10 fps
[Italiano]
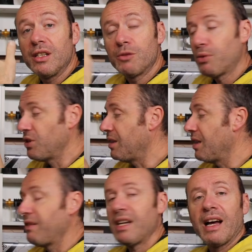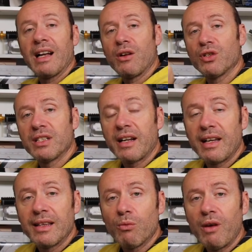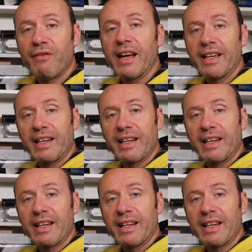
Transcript: i dispositivi alla nostra rete wifi